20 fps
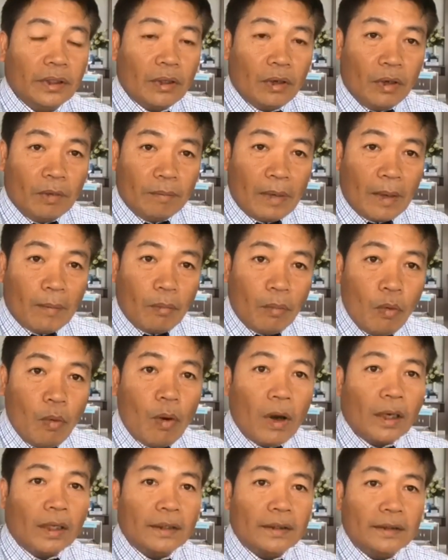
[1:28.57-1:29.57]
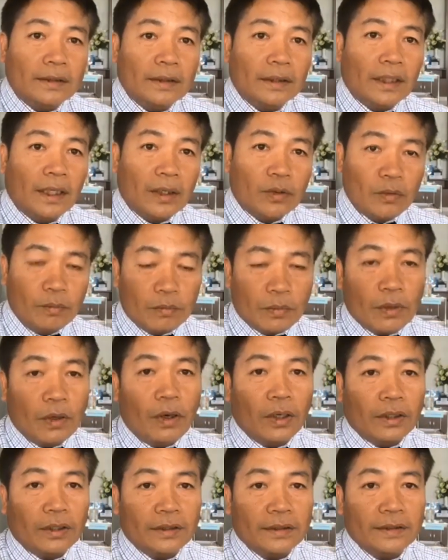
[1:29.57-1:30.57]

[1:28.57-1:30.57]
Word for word: ของพรรคพวกและกลุ่มก้อน